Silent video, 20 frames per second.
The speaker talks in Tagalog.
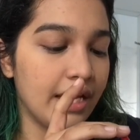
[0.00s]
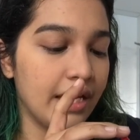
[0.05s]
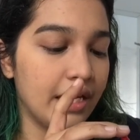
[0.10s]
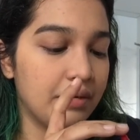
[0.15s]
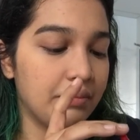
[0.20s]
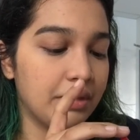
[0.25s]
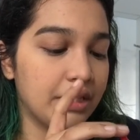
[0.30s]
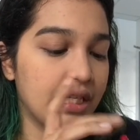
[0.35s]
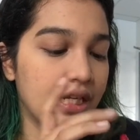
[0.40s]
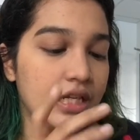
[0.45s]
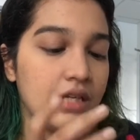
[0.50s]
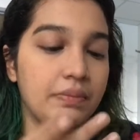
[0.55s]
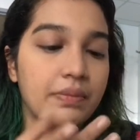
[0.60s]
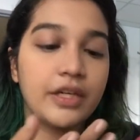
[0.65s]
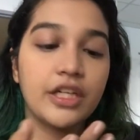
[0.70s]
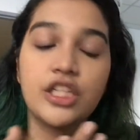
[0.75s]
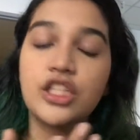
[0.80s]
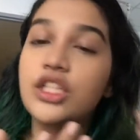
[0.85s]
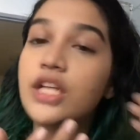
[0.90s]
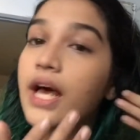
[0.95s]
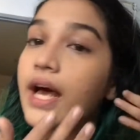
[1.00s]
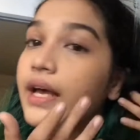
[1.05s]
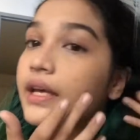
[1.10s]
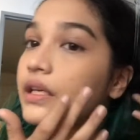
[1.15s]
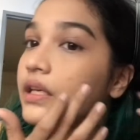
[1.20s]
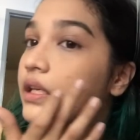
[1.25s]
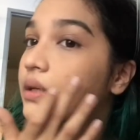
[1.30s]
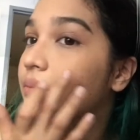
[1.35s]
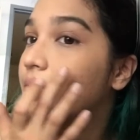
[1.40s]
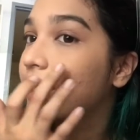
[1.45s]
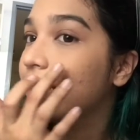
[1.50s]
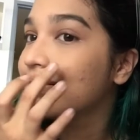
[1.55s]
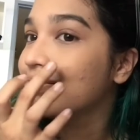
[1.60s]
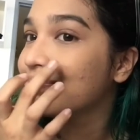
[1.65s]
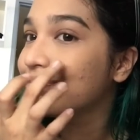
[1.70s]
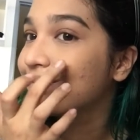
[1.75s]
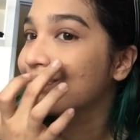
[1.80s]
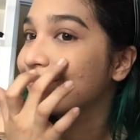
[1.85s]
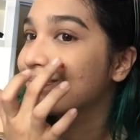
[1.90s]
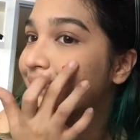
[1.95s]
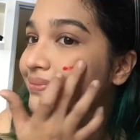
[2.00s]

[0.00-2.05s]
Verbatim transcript: And madali pa rin siya i-blend.